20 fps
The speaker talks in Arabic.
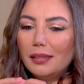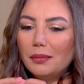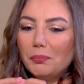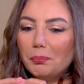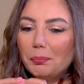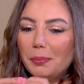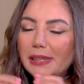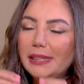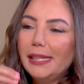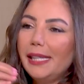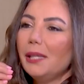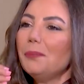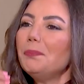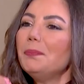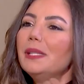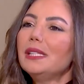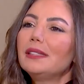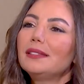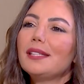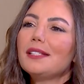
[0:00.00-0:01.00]

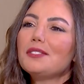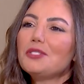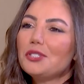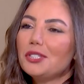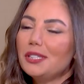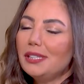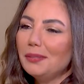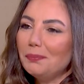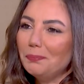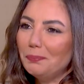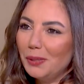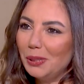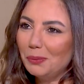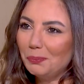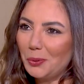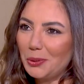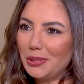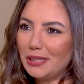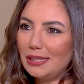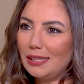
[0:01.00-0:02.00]
بتحبي التجريب
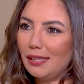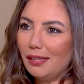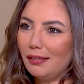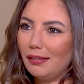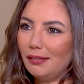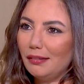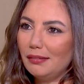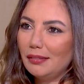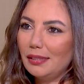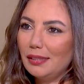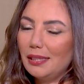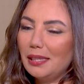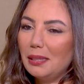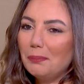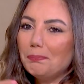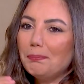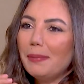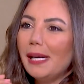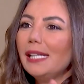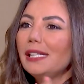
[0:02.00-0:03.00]
بالموسيقى
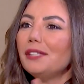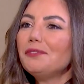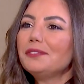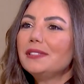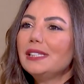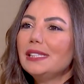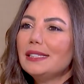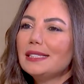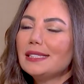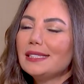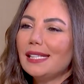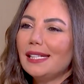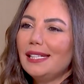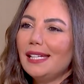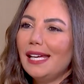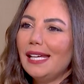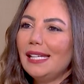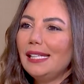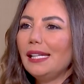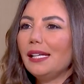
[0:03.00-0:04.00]
ما عرفتي لسه
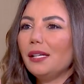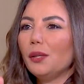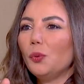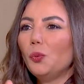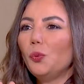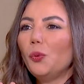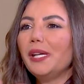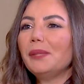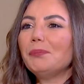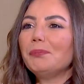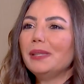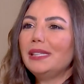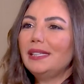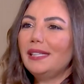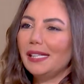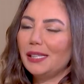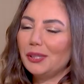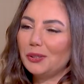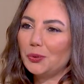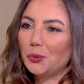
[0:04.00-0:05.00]
لهلا وين
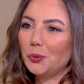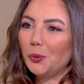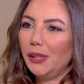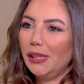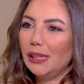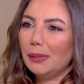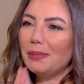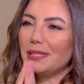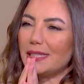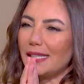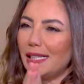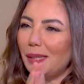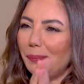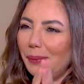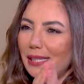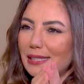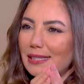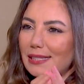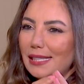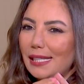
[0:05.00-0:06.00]
بدك تروحي بس انا
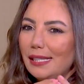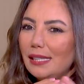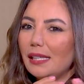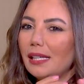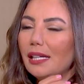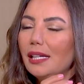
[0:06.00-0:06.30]
بحسك